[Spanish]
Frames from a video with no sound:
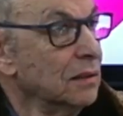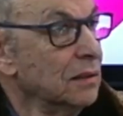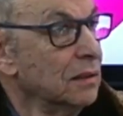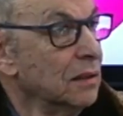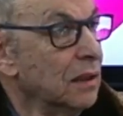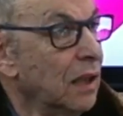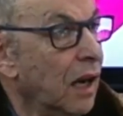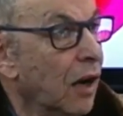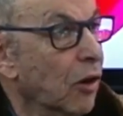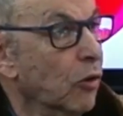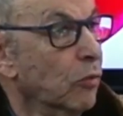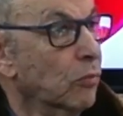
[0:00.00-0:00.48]

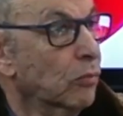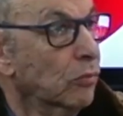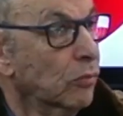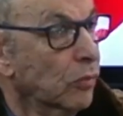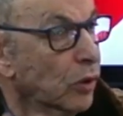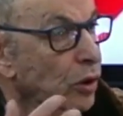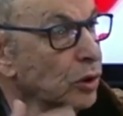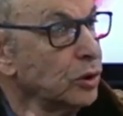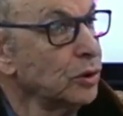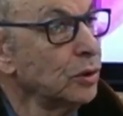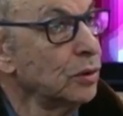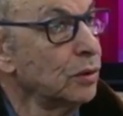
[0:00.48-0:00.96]
a un
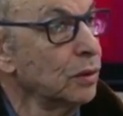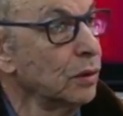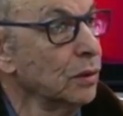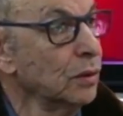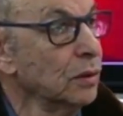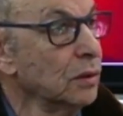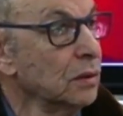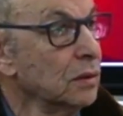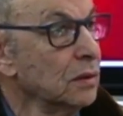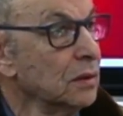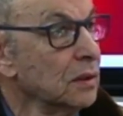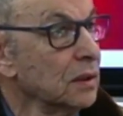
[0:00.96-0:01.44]
monstruo
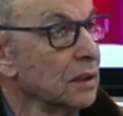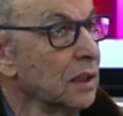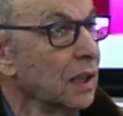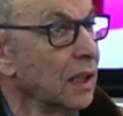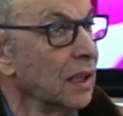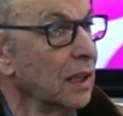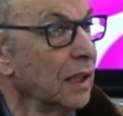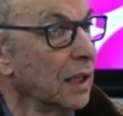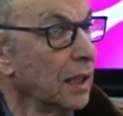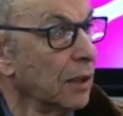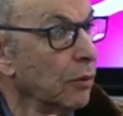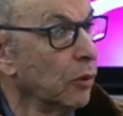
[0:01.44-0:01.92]
que
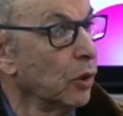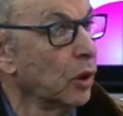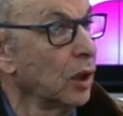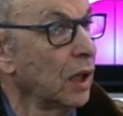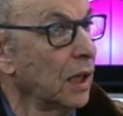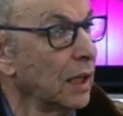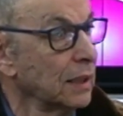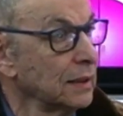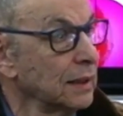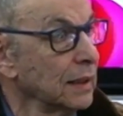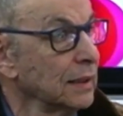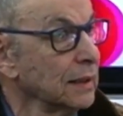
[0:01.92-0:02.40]
le devora
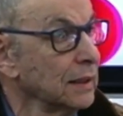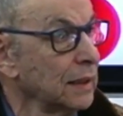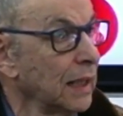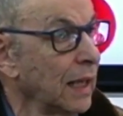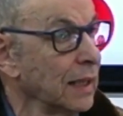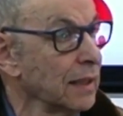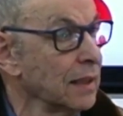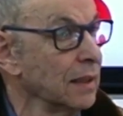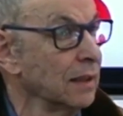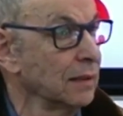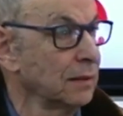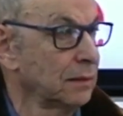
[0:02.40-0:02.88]
las
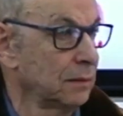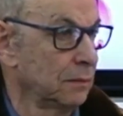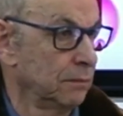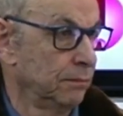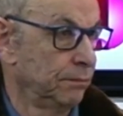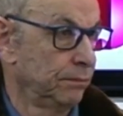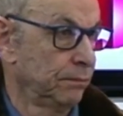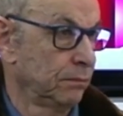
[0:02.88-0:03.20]
entrañas